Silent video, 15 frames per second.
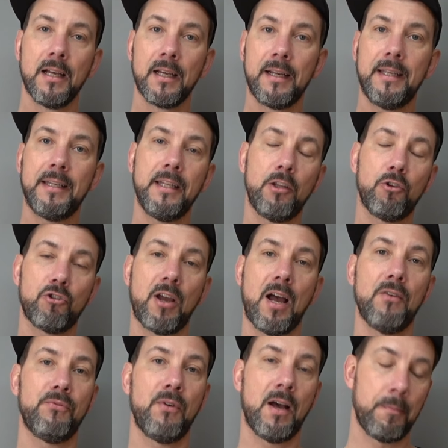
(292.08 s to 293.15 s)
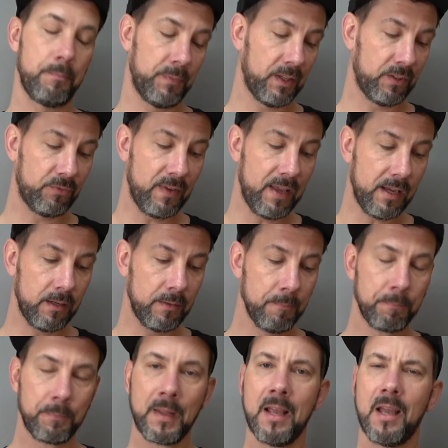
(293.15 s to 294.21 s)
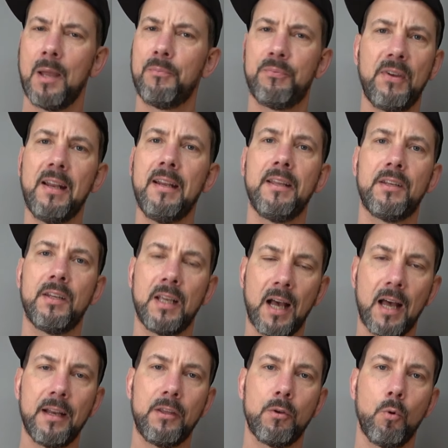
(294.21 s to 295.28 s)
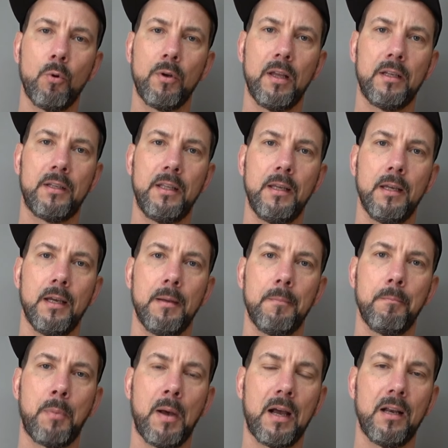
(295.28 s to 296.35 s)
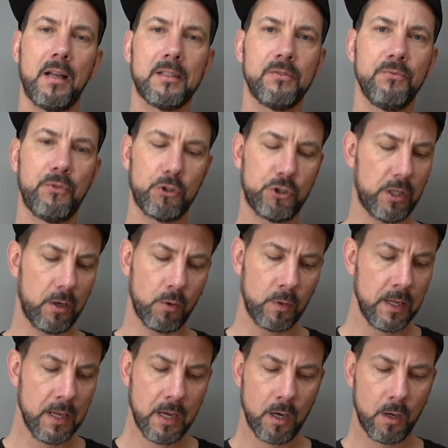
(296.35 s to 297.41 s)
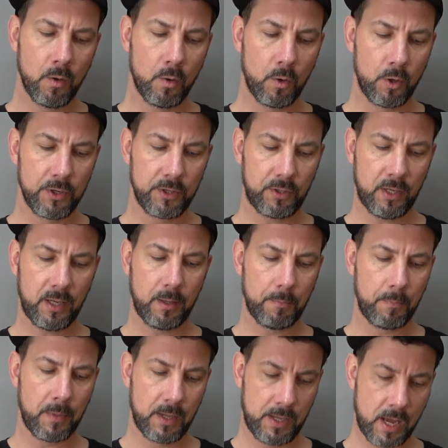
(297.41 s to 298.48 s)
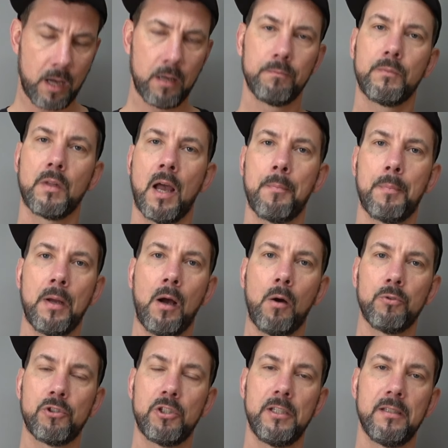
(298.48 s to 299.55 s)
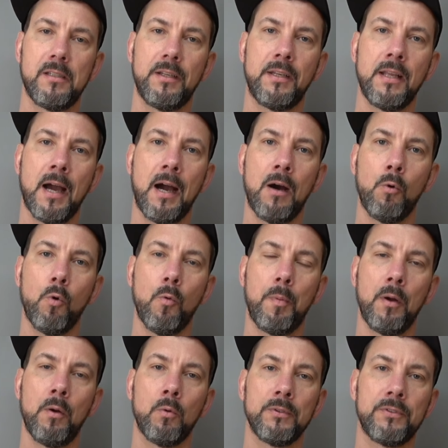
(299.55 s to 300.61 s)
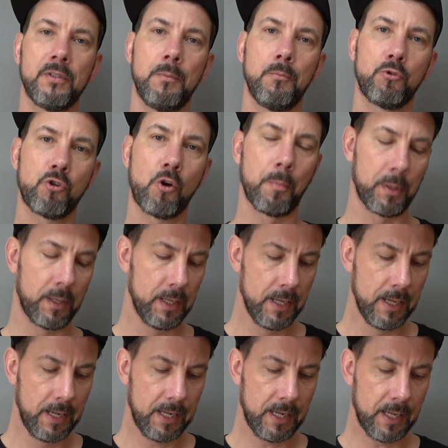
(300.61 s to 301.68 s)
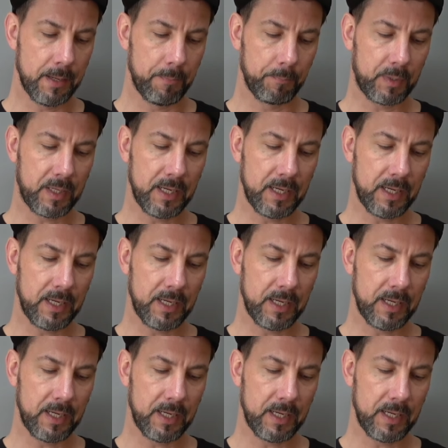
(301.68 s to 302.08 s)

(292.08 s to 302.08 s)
richtig scharf haben. Deswegen empfehle ich die gar nicht ohne die ähm, Parallaxenverstellung und ähm, ja, habe ausschließlich die AO bei uns im Shop ähm,